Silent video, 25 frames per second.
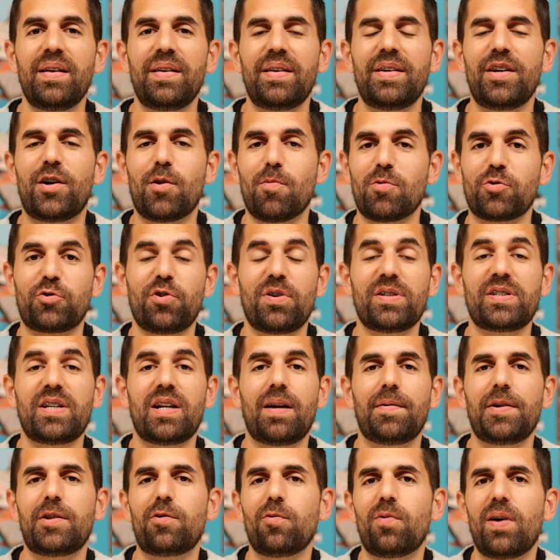Y como suele
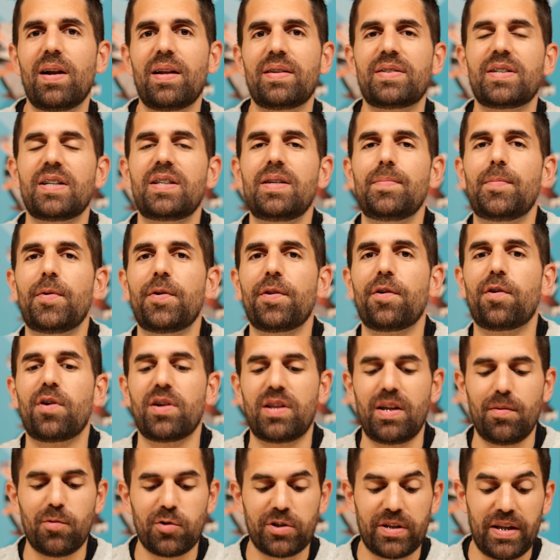ser habitual en ese tipo de
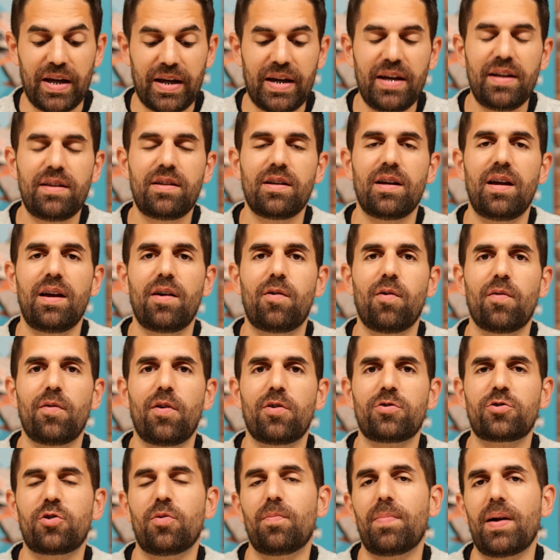objetivos de kit, cuando
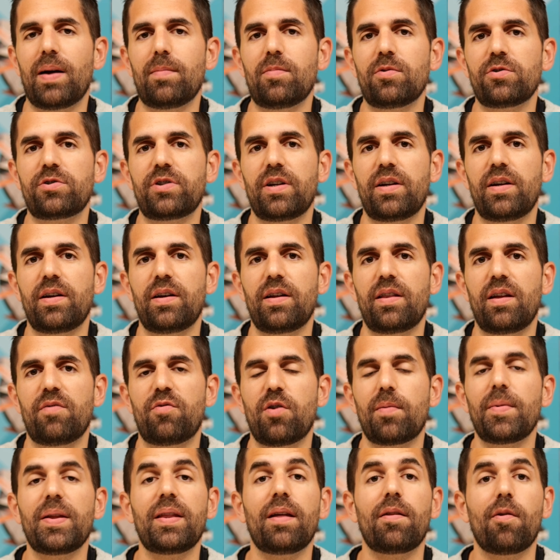los compramos de
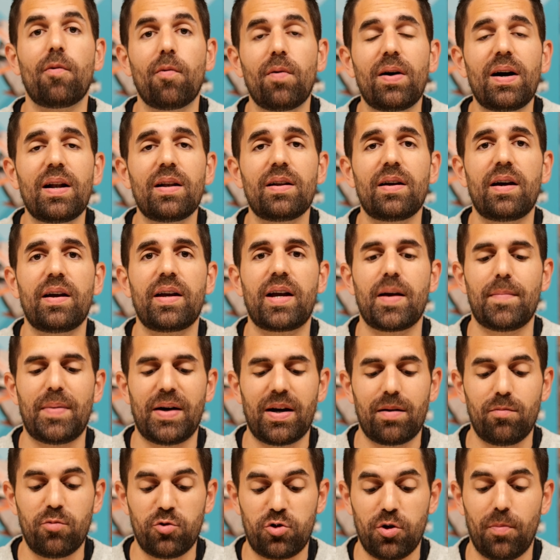forma individual hay que
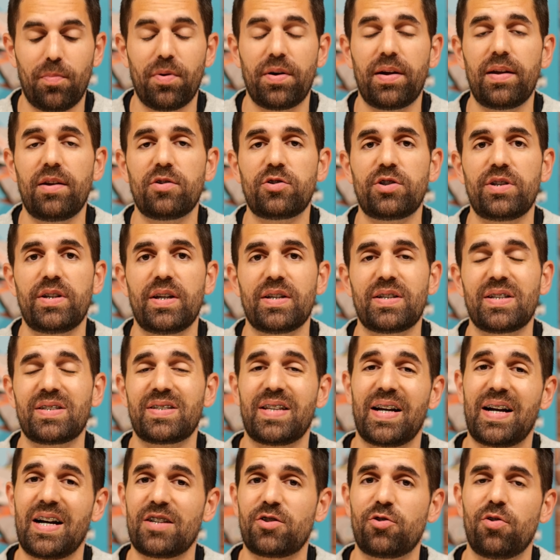pagar mucho por ellos y en
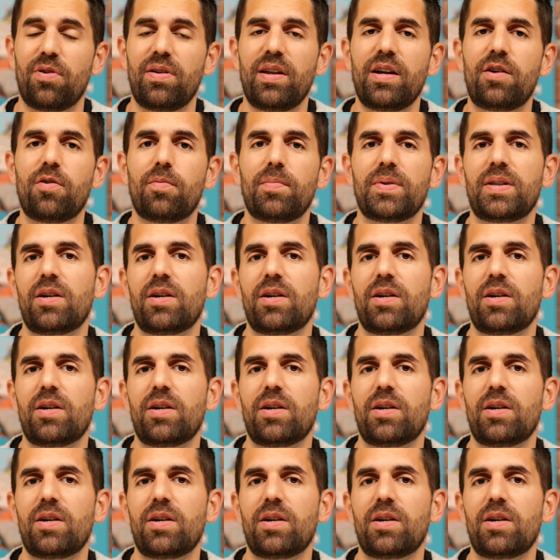este caso el Nikon